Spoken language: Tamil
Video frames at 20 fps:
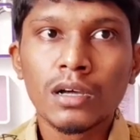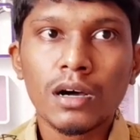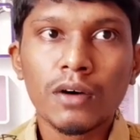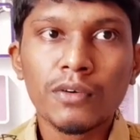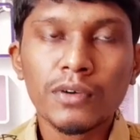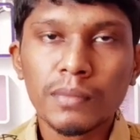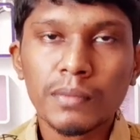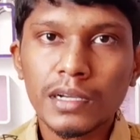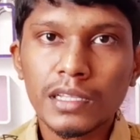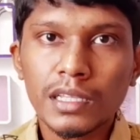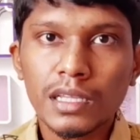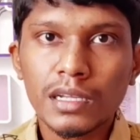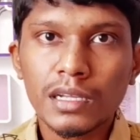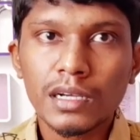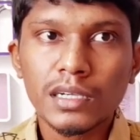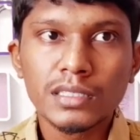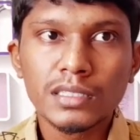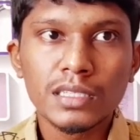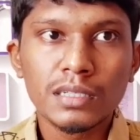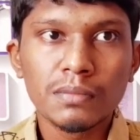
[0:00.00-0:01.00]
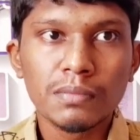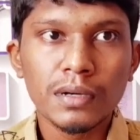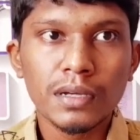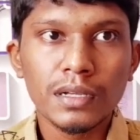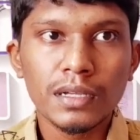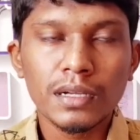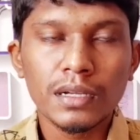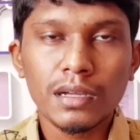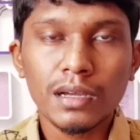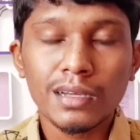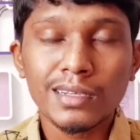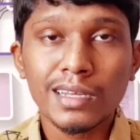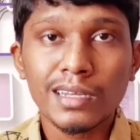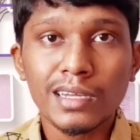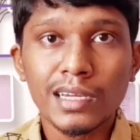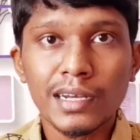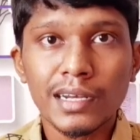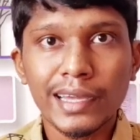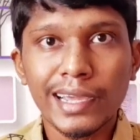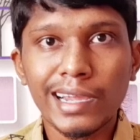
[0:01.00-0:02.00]
அவர் மட்டும் தான் நடிச்சிருப்பார்
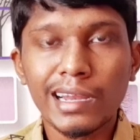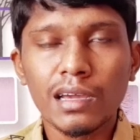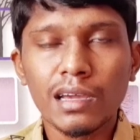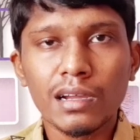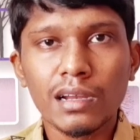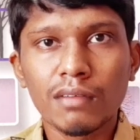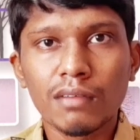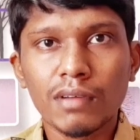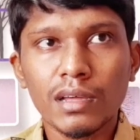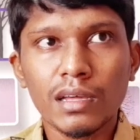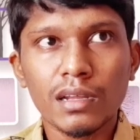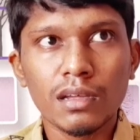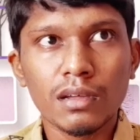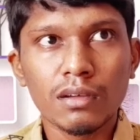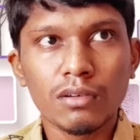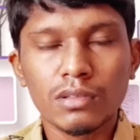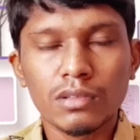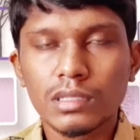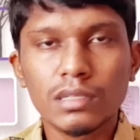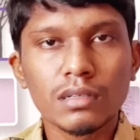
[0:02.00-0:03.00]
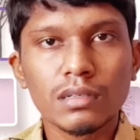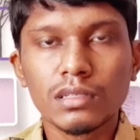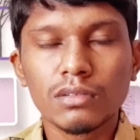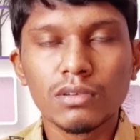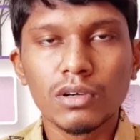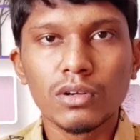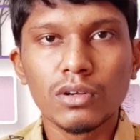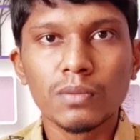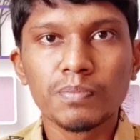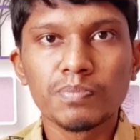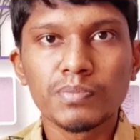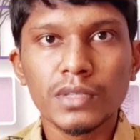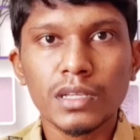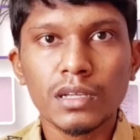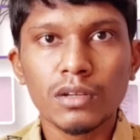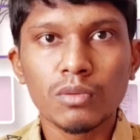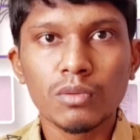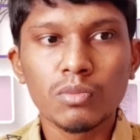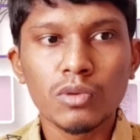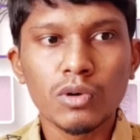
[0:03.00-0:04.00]
அங்கங்கே டைலாக்லாம் வேறு ஒருத்தவங்களுக்கு வரும்
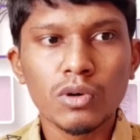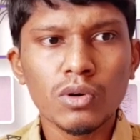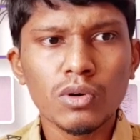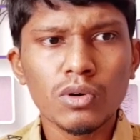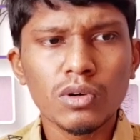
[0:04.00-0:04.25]
ரொம்ப